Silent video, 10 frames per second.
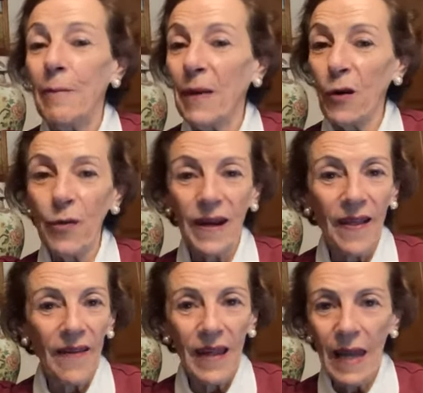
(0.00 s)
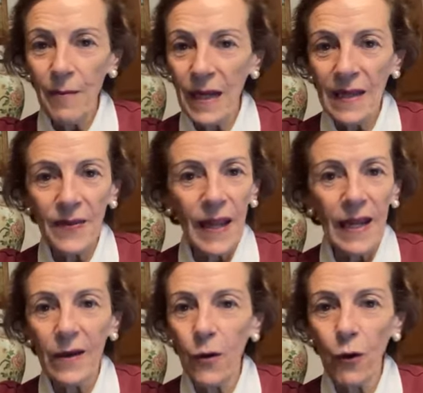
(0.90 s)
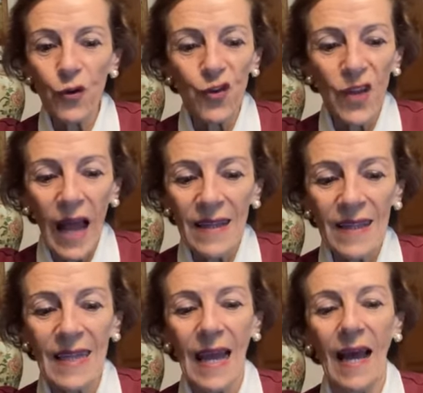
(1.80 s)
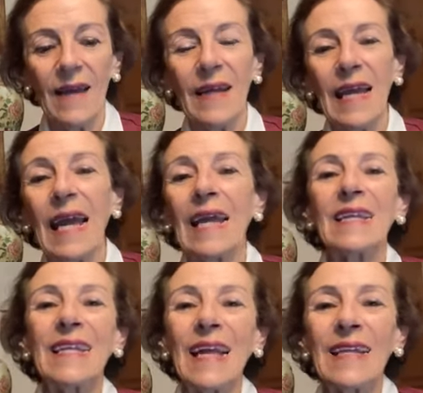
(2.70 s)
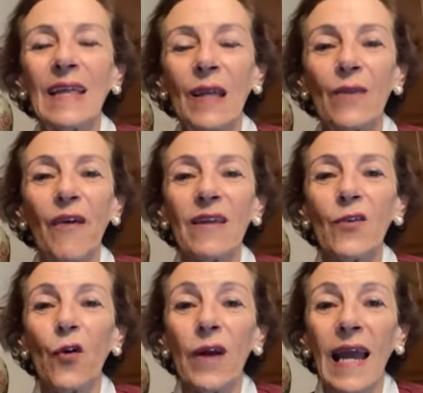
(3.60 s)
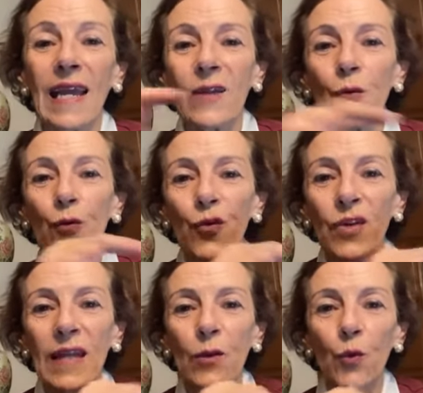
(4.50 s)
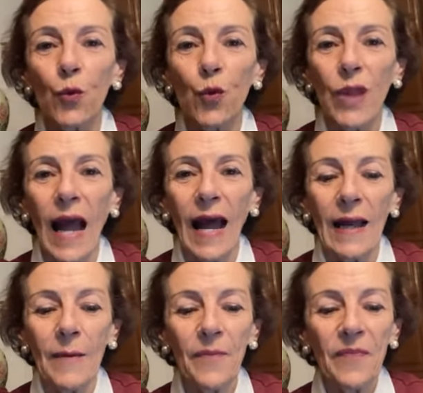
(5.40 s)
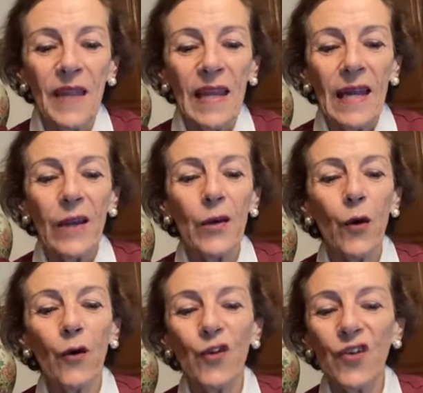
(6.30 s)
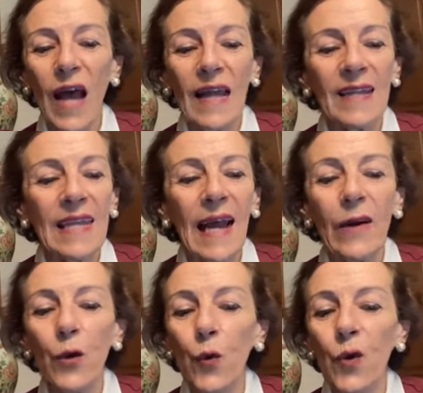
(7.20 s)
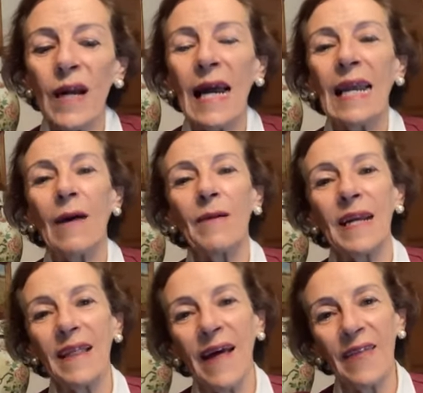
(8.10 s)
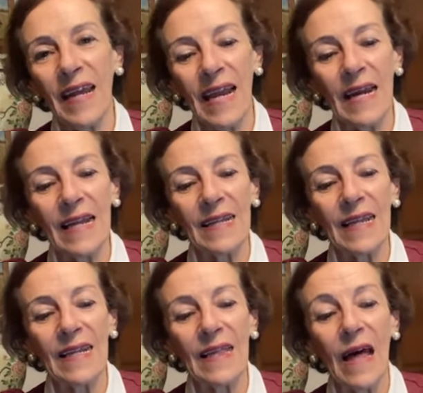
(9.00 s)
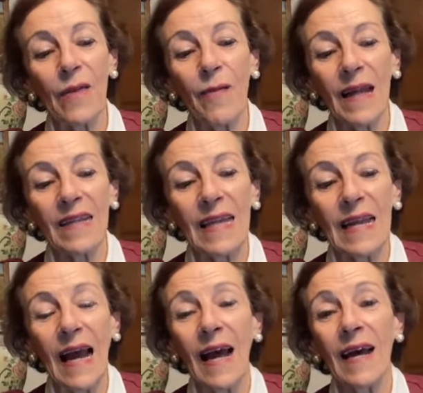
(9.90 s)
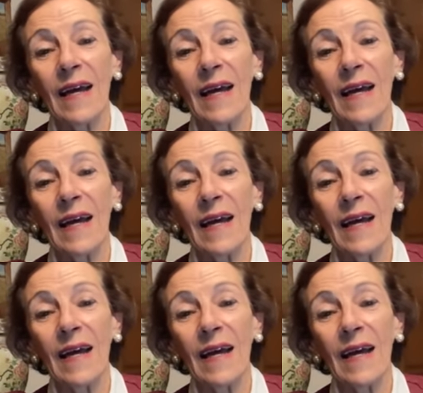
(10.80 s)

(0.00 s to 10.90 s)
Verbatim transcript: Pero verdaderamente no sacia esta satisfacción que es sustituta, no sacia nunca la verdadera necesidad básica,